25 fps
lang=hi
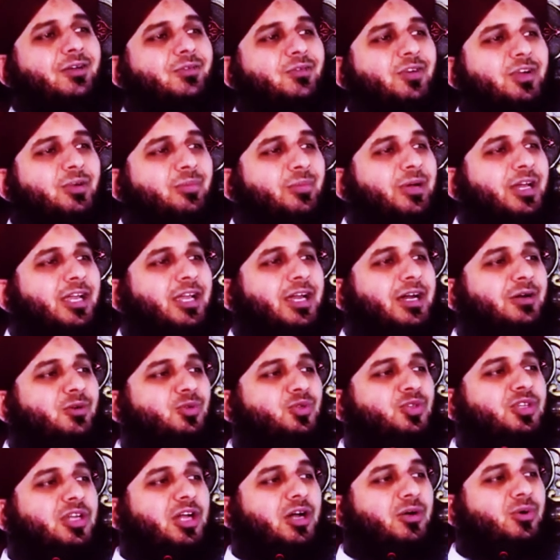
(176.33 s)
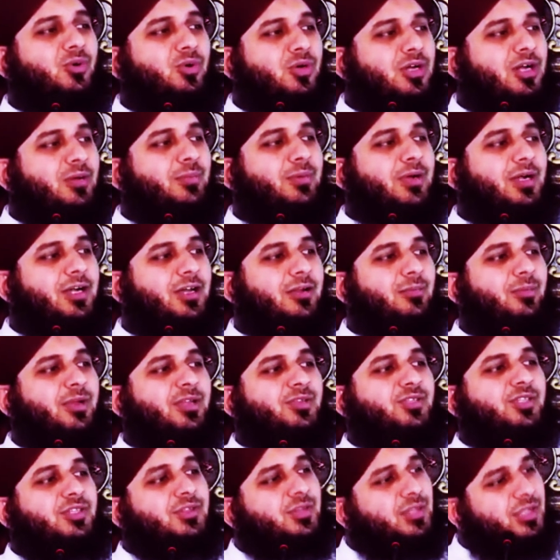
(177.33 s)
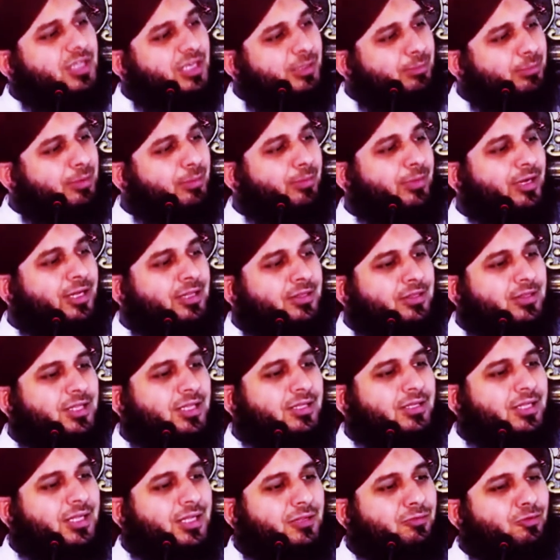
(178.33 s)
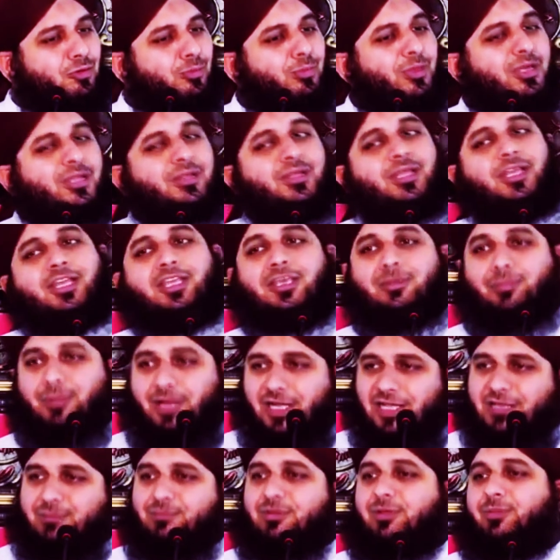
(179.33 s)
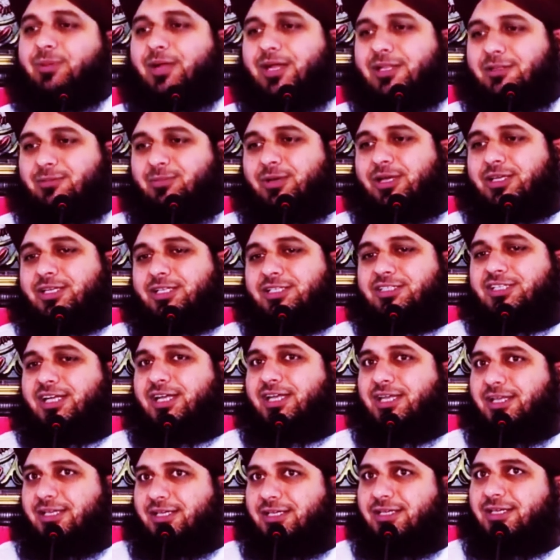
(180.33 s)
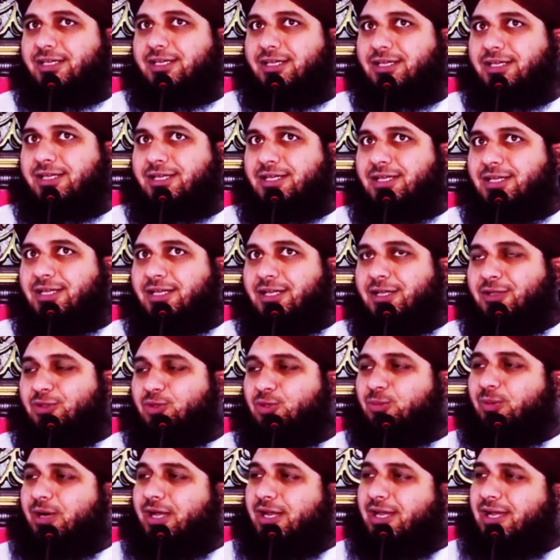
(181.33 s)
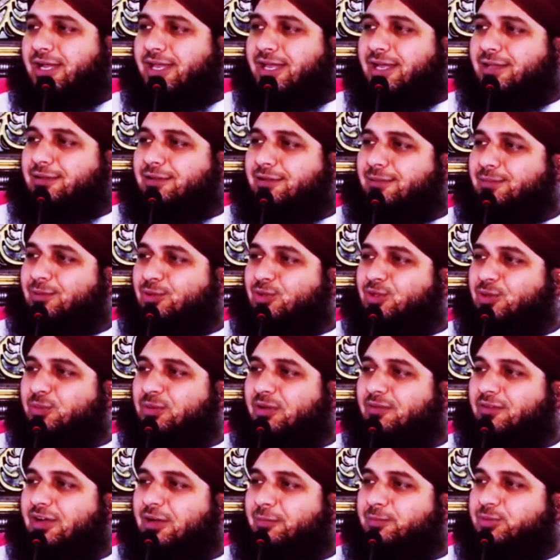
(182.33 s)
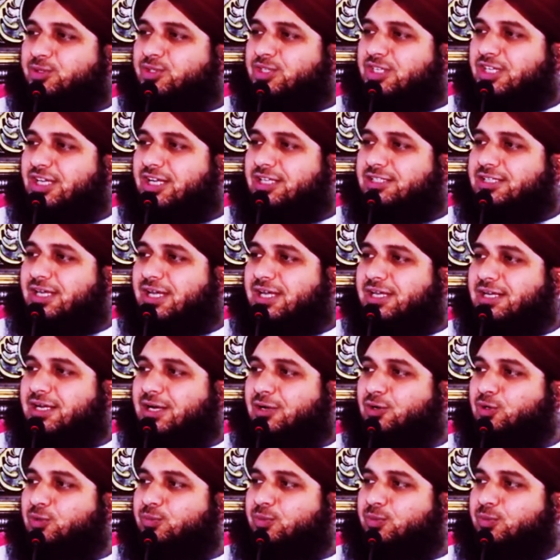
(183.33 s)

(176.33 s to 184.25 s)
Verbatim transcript: फरमाया उसका हुक्म अगर मैं ज़िंदगी में मानता था तो मरने के बाद भी बात मानी जाएगी तुम्हारा कैदी भी तुम्हें वापस किया जाएगा और